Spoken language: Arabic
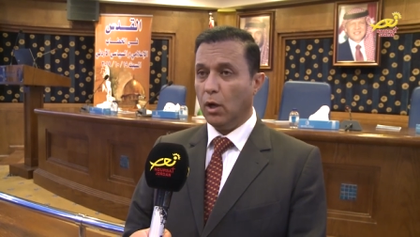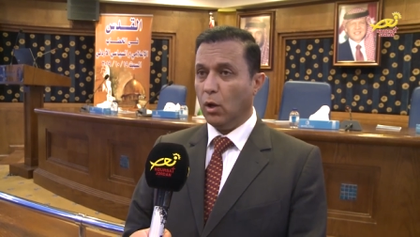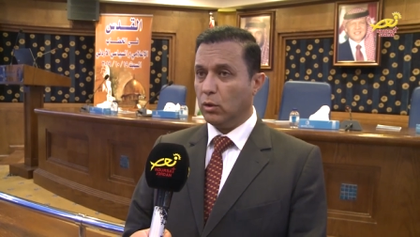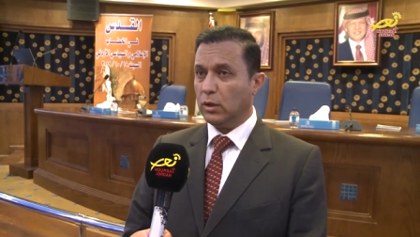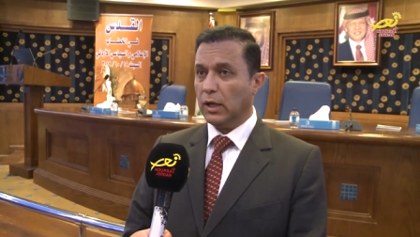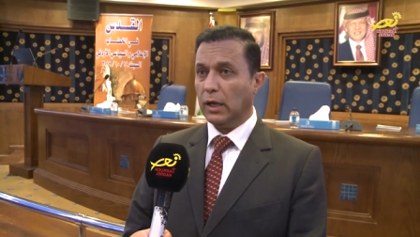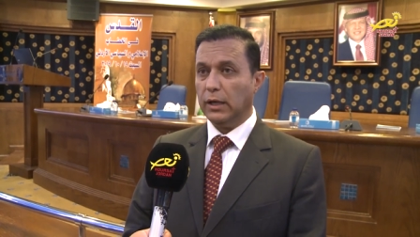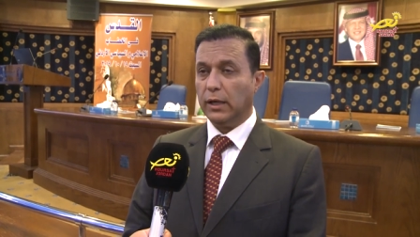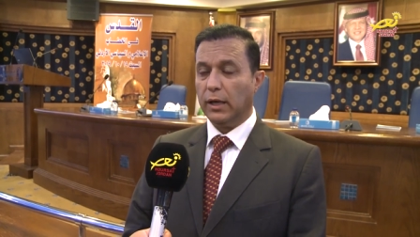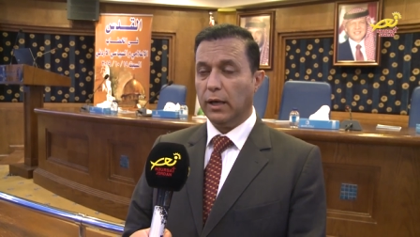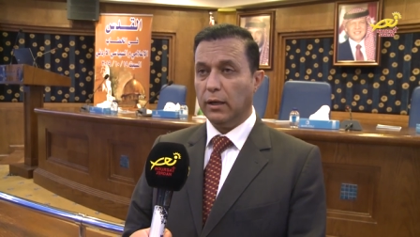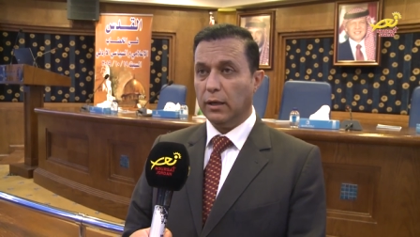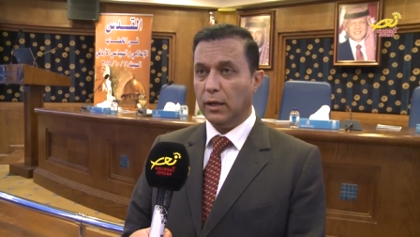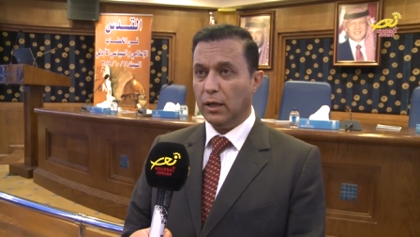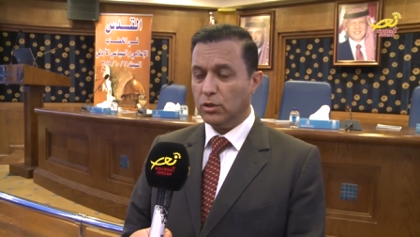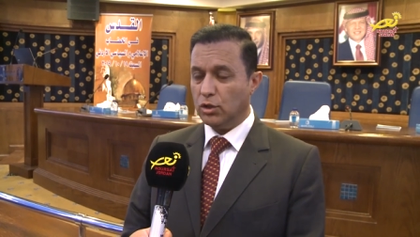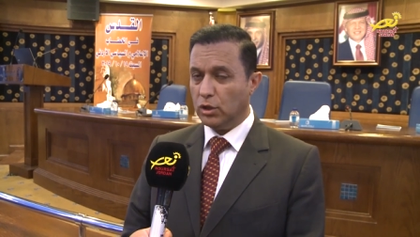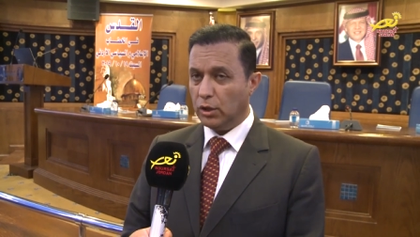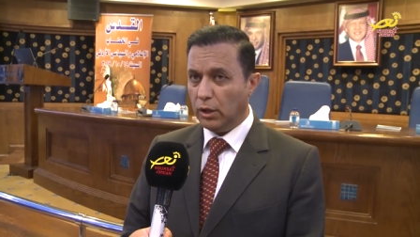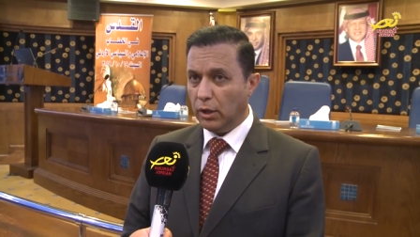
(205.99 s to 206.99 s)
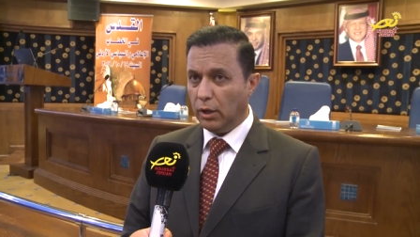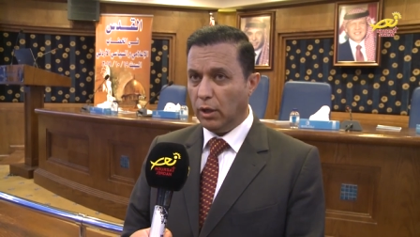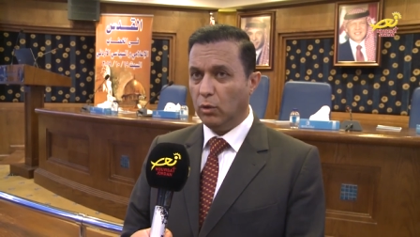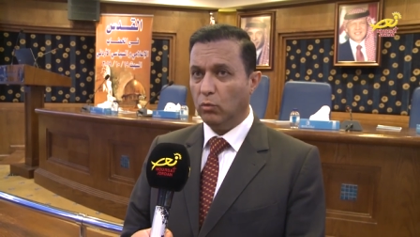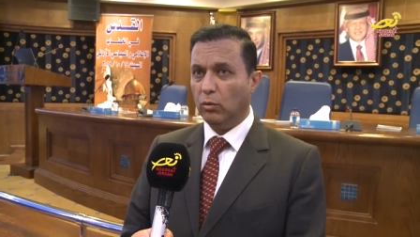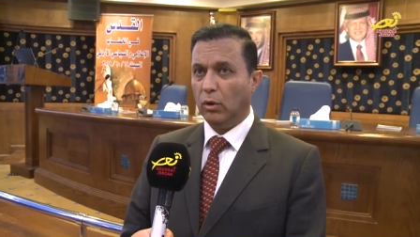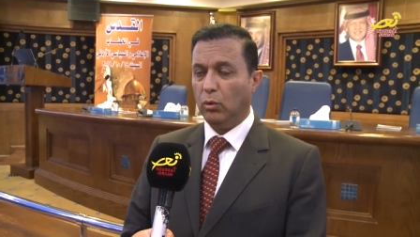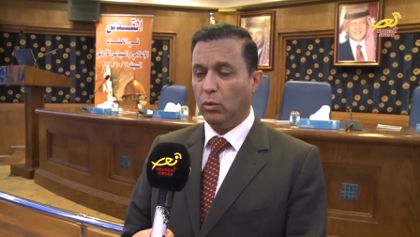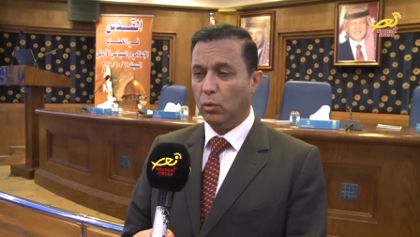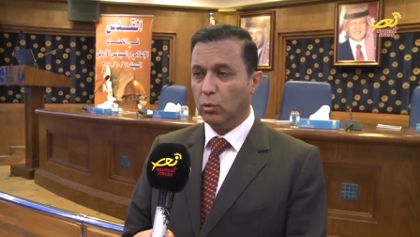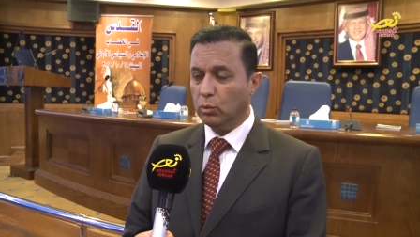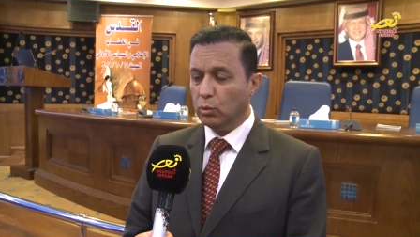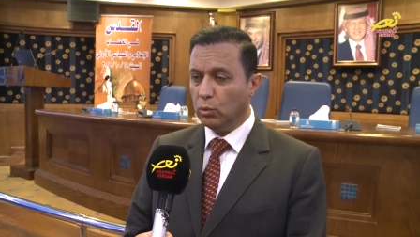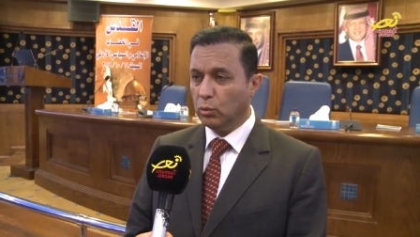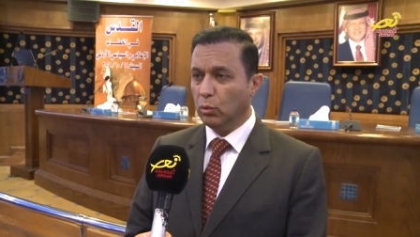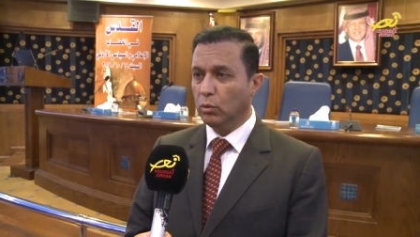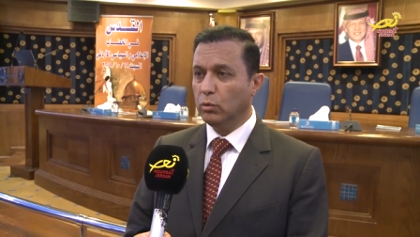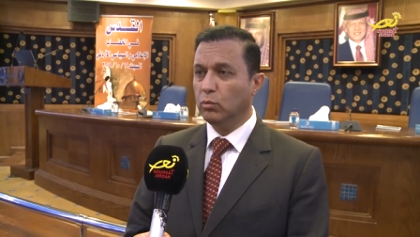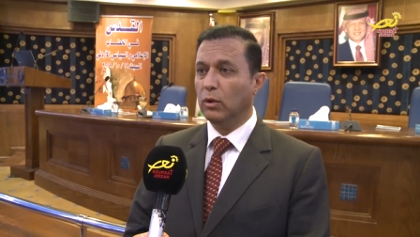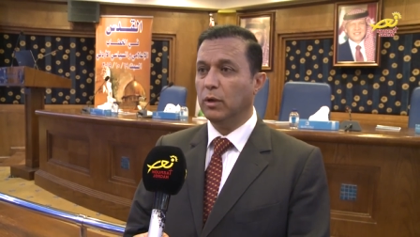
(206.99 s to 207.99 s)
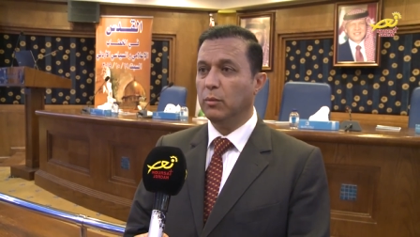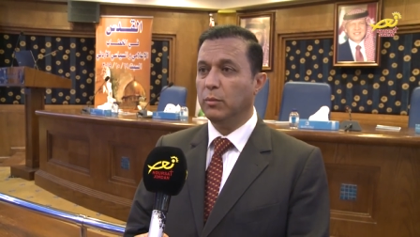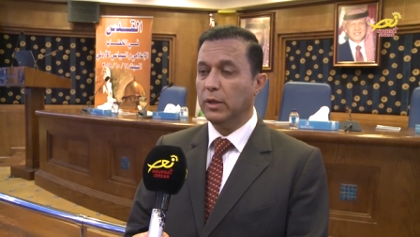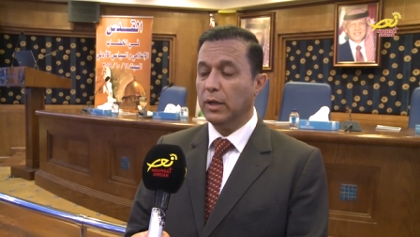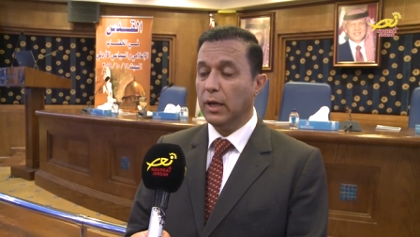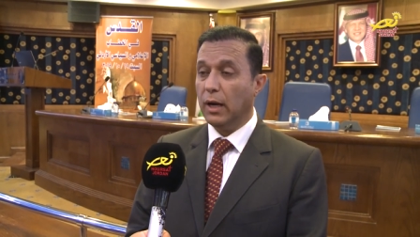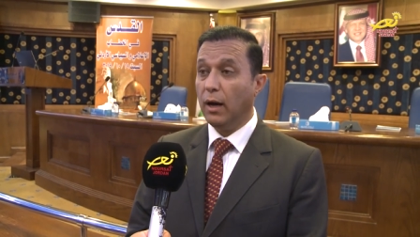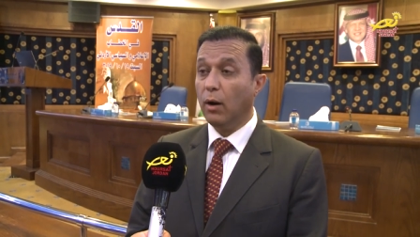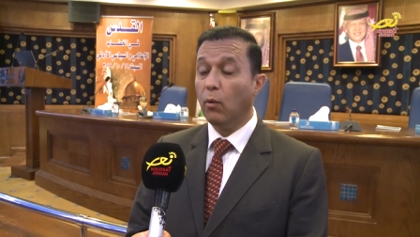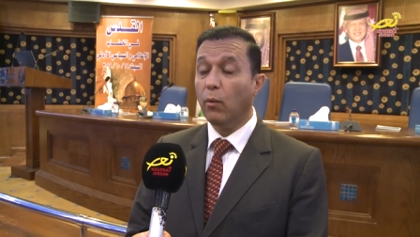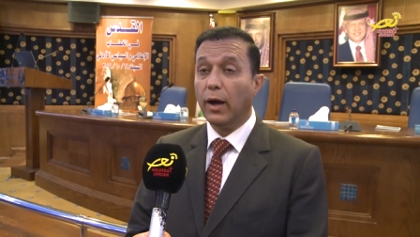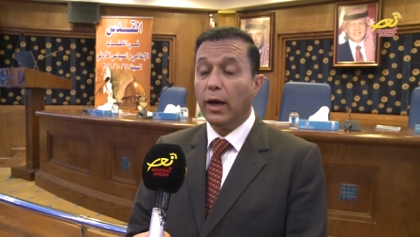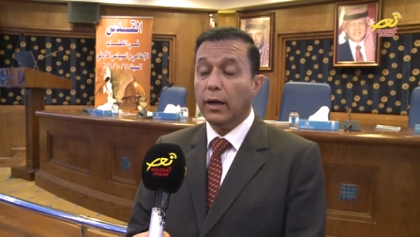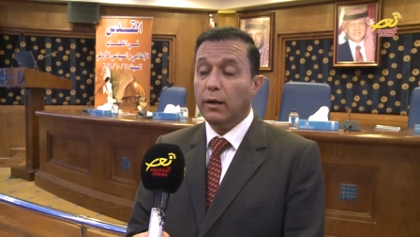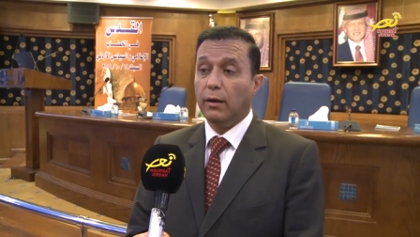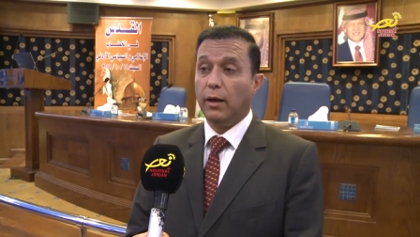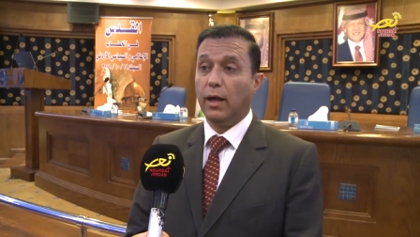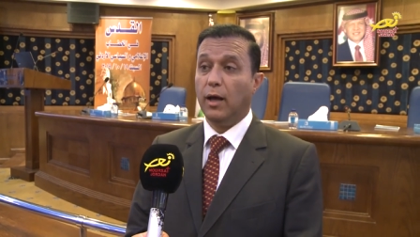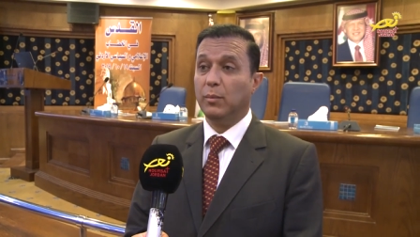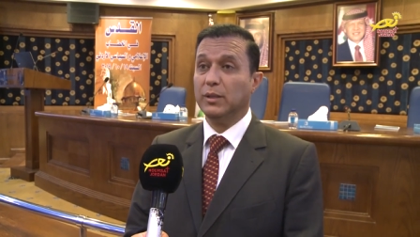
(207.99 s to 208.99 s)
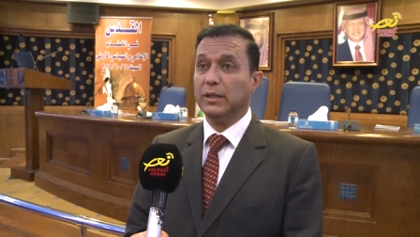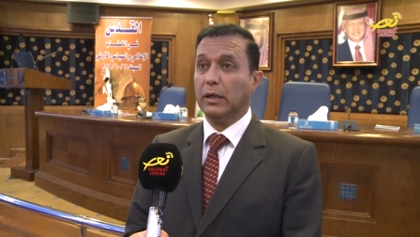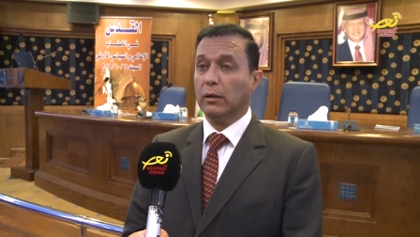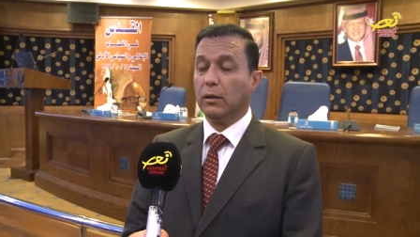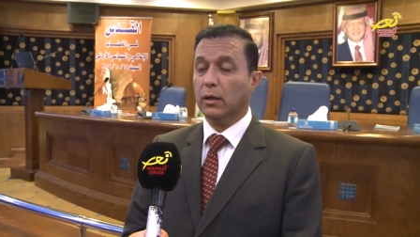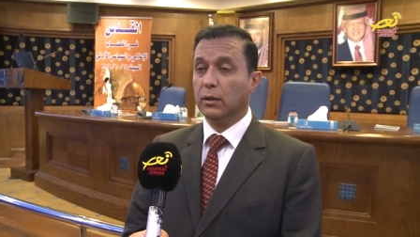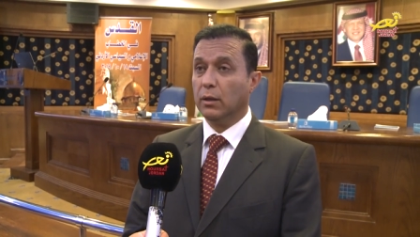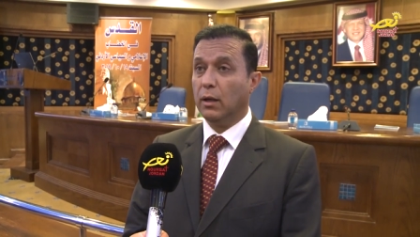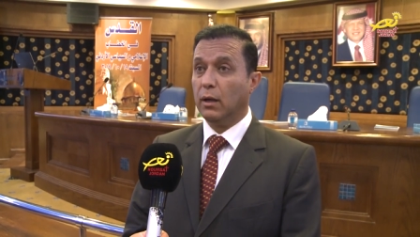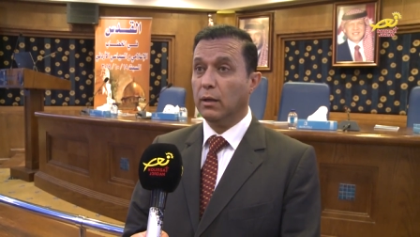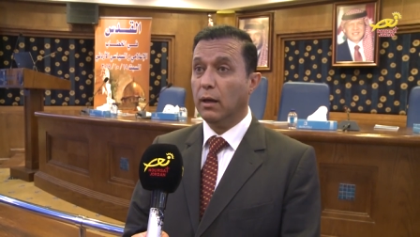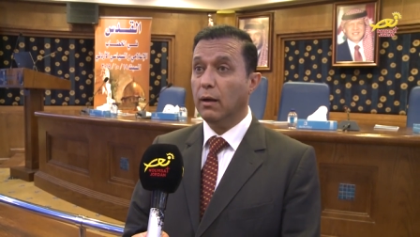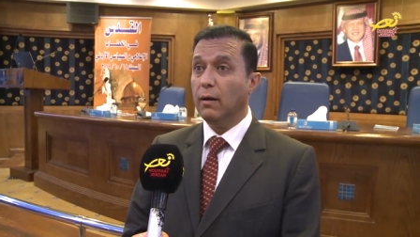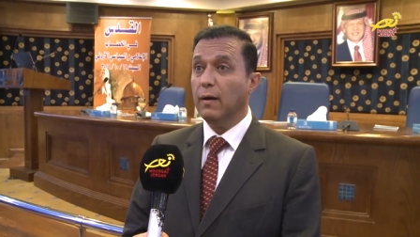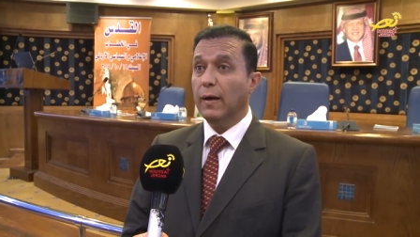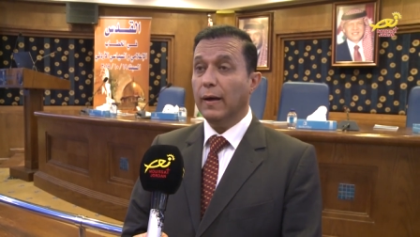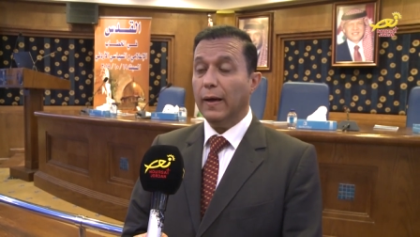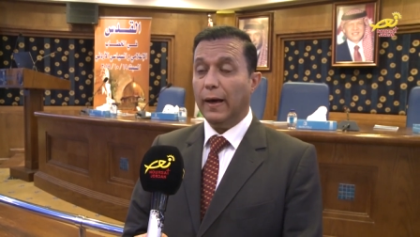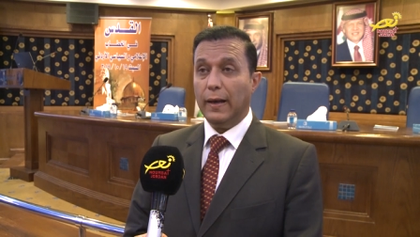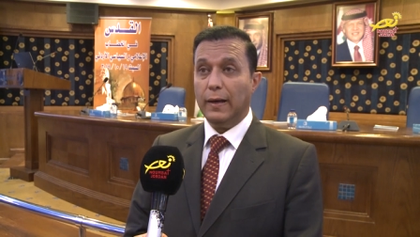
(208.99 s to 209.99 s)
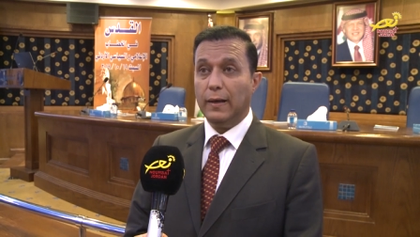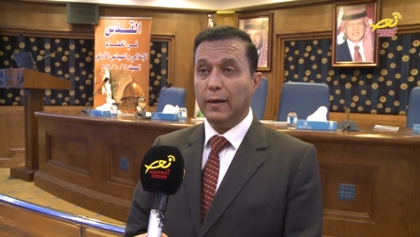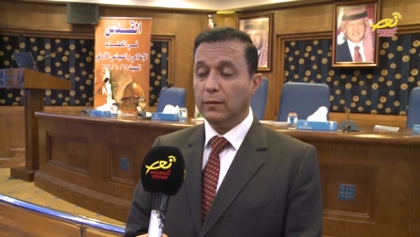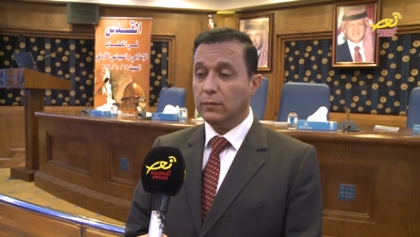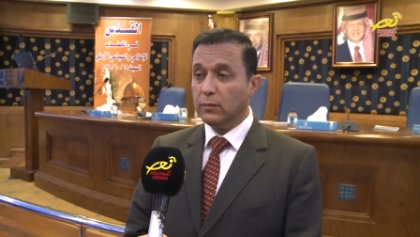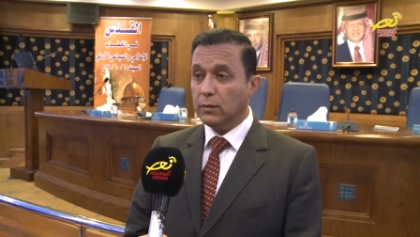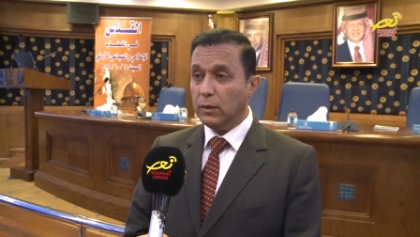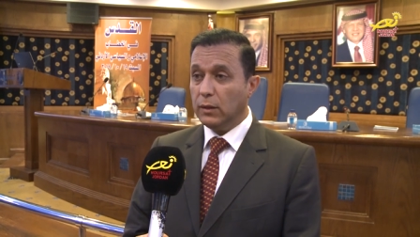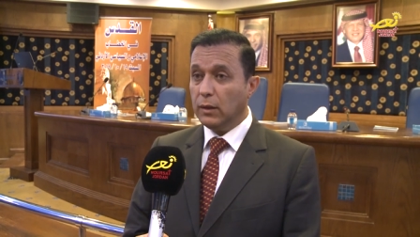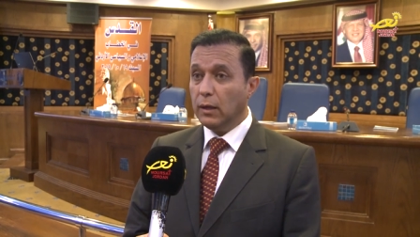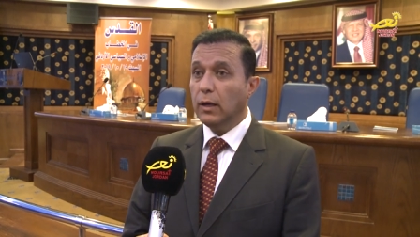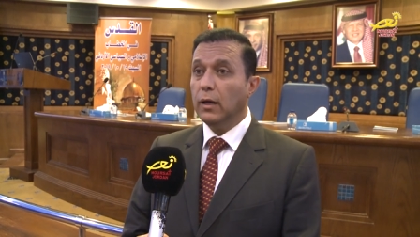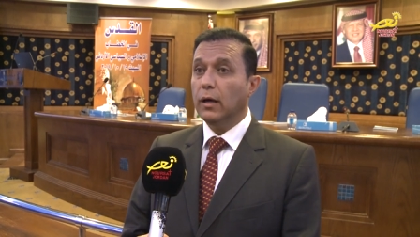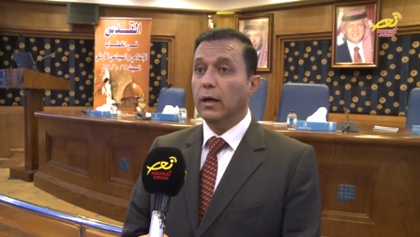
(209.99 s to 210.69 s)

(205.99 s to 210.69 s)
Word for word: هنالك اللاجئين والحدود والمياه وغيرها من القضايا التي